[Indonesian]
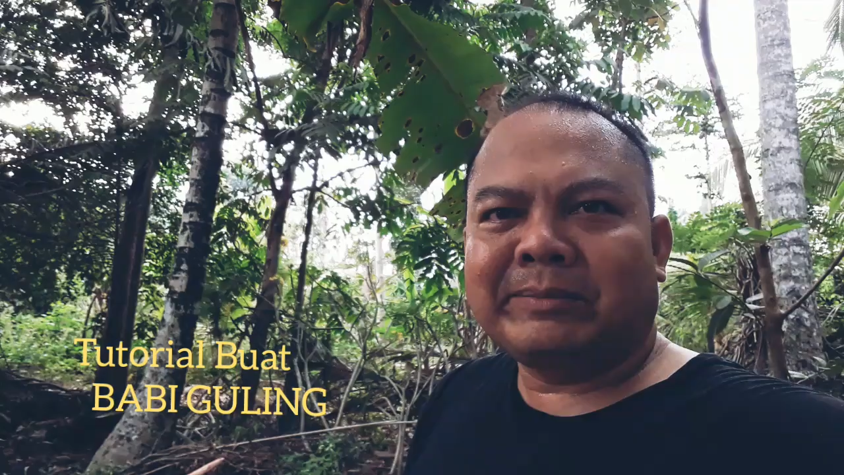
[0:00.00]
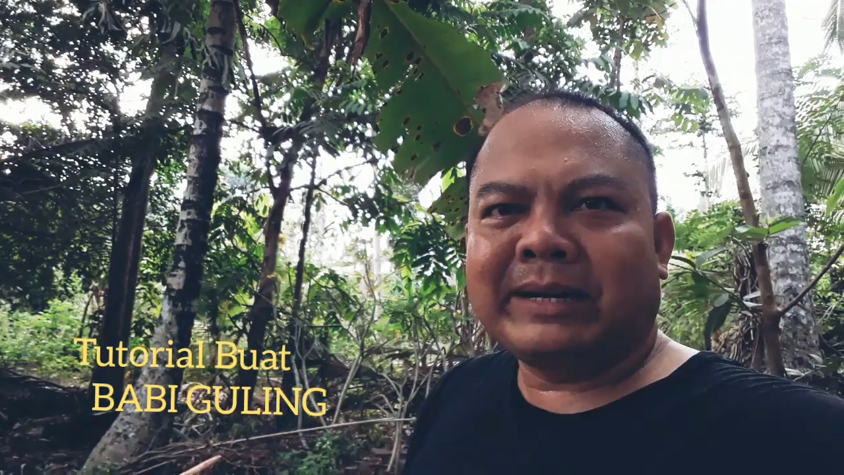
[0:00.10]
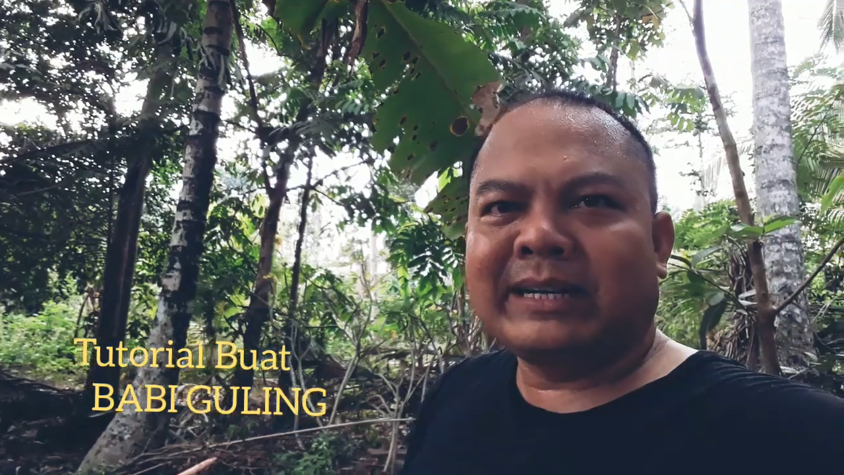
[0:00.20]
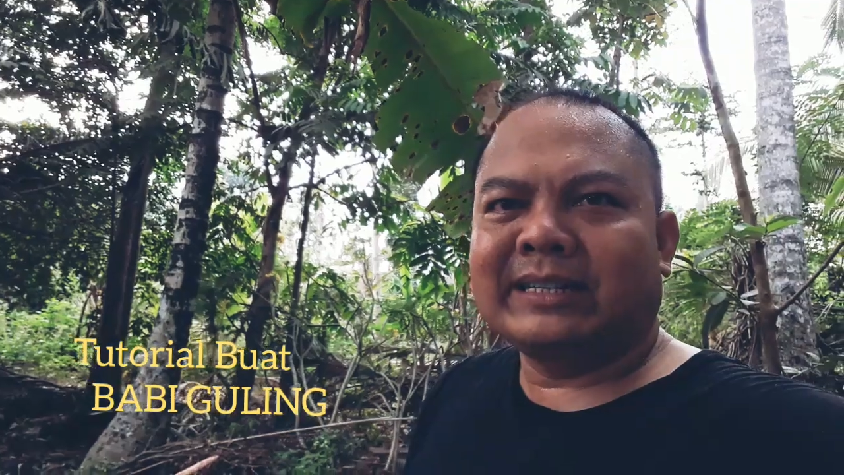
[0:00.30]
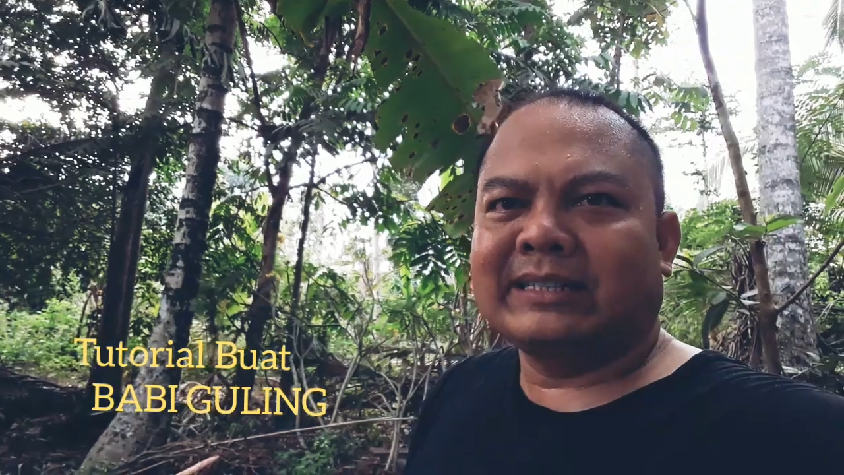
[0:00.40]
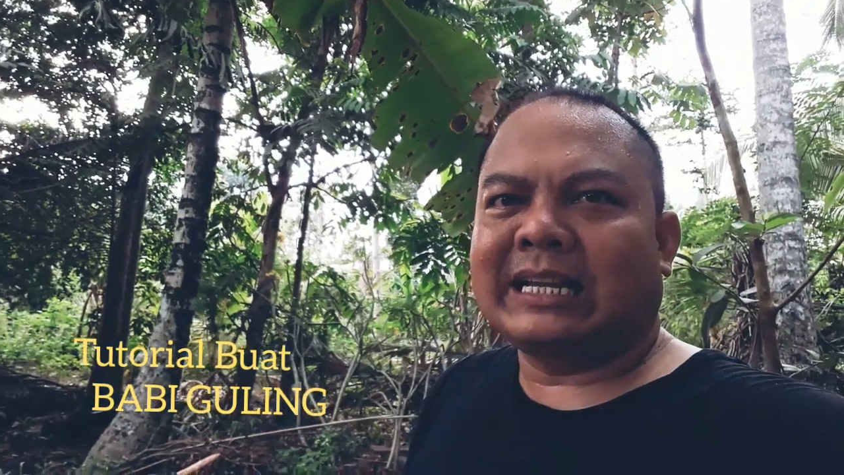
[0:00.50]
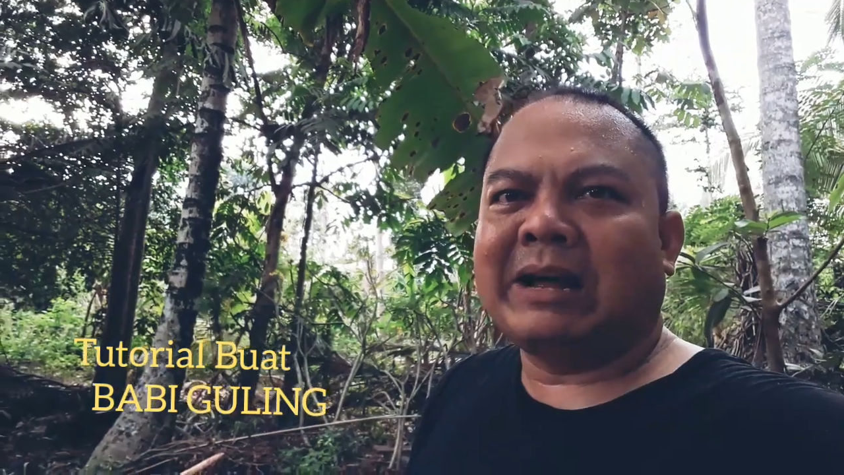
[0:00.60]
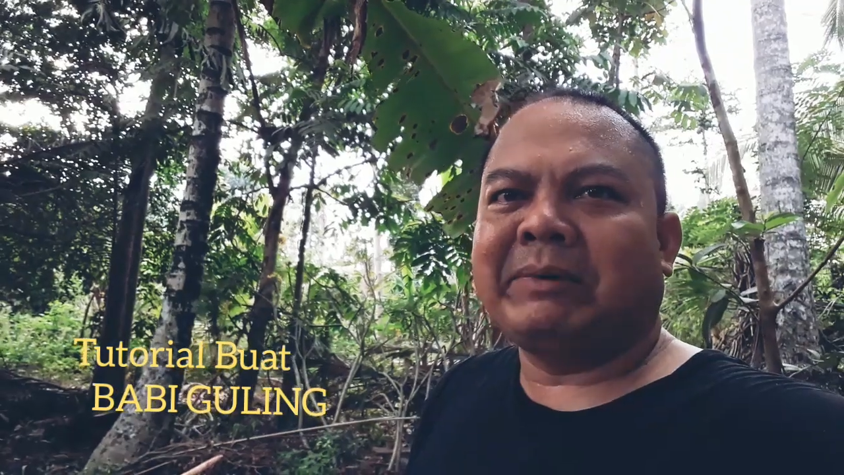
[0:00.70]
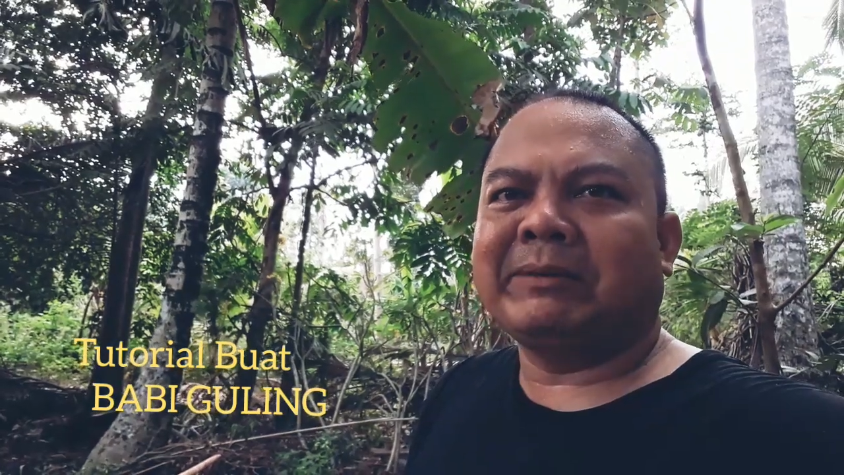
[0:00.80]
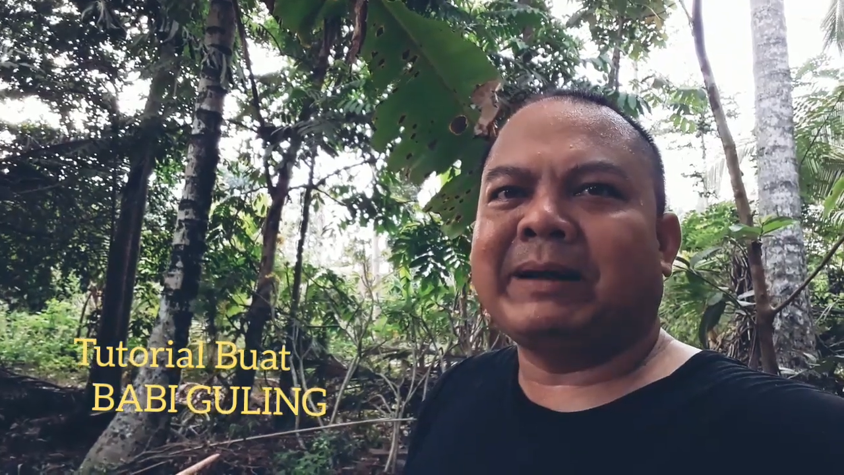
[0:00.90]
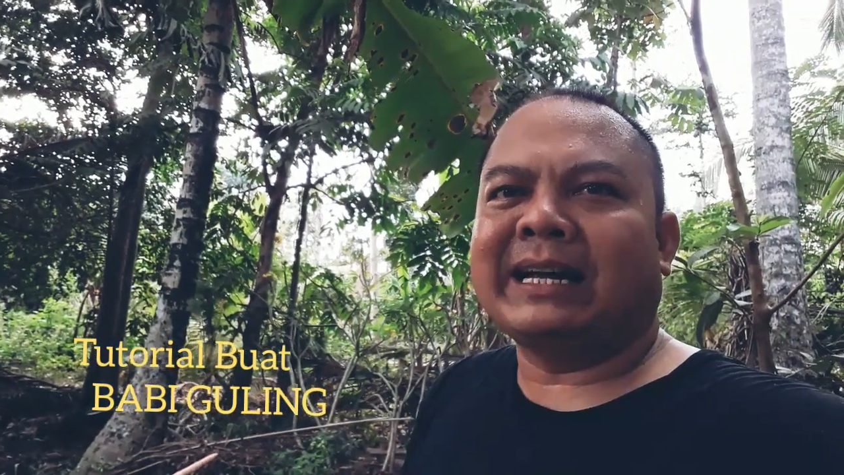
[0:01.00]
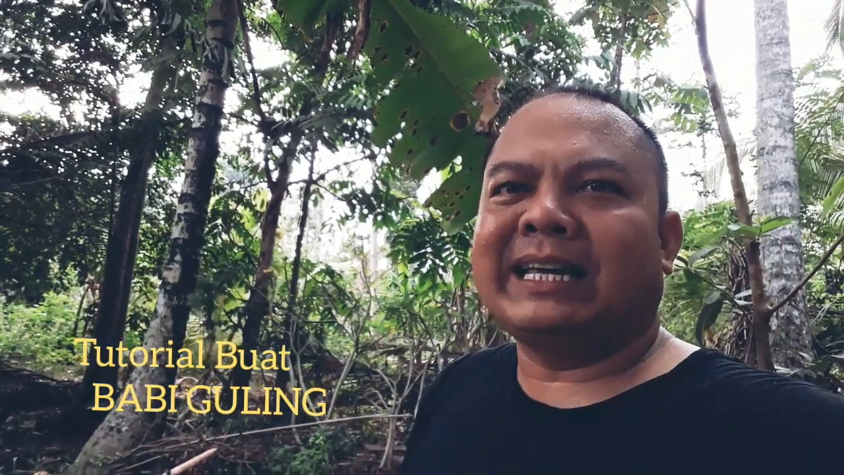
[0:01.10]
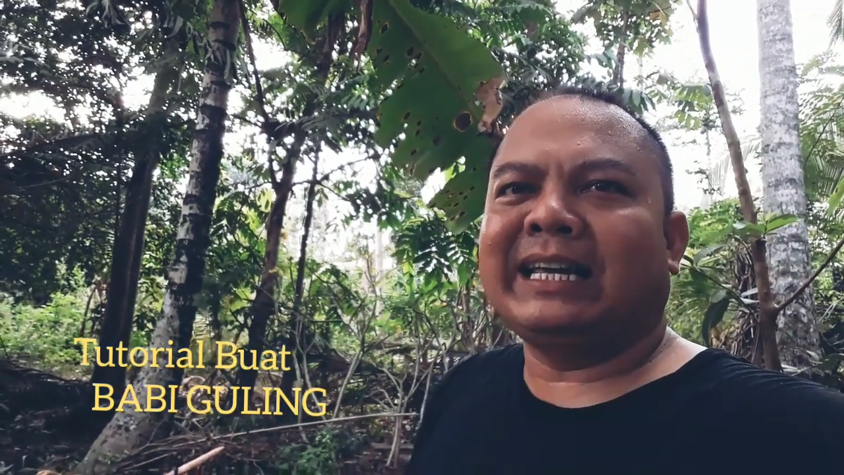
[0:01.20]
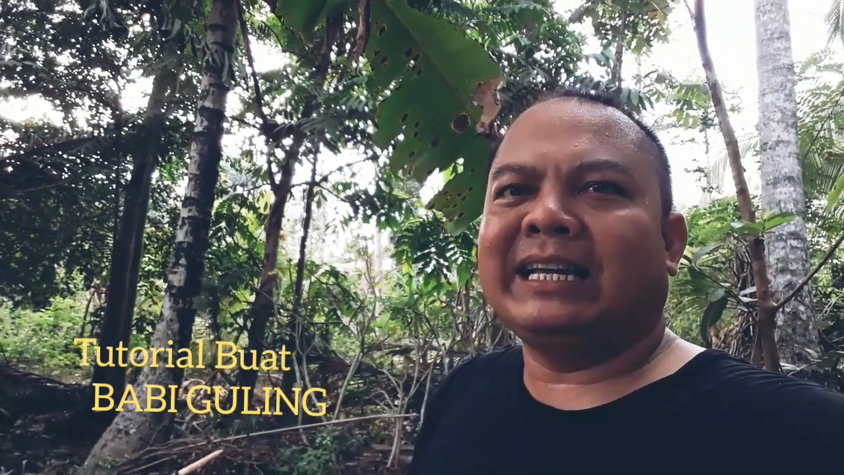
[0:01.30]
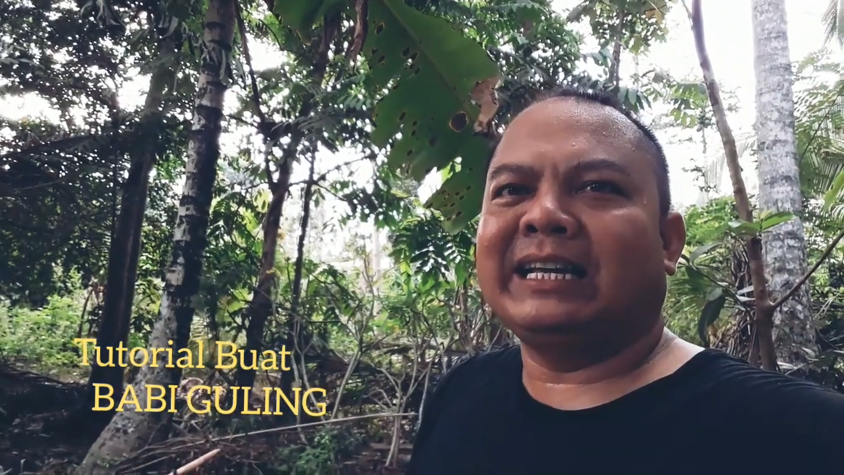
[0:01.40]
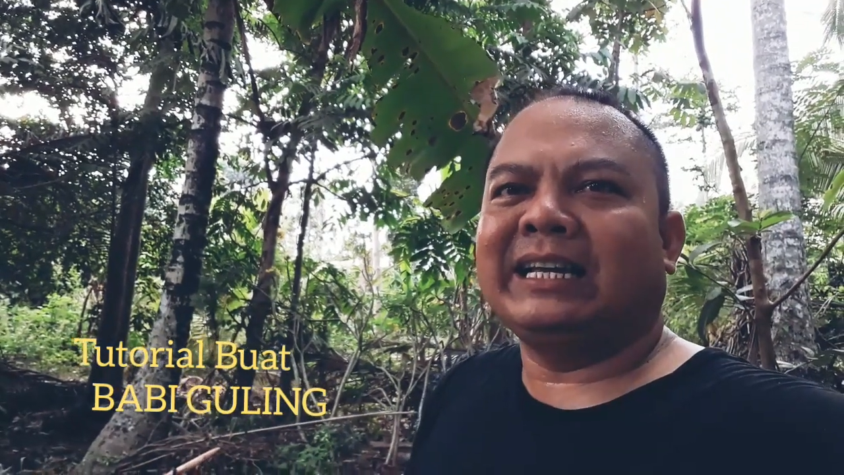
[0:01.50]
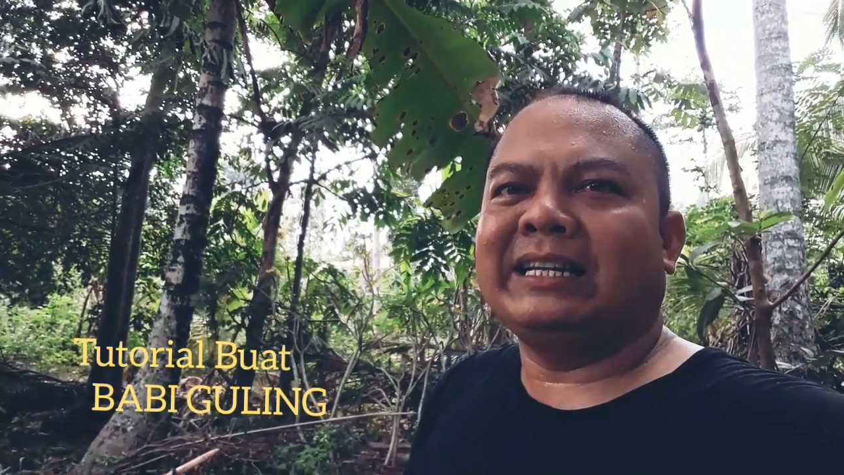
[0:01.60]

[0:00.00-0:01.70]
Emang selamat pagi.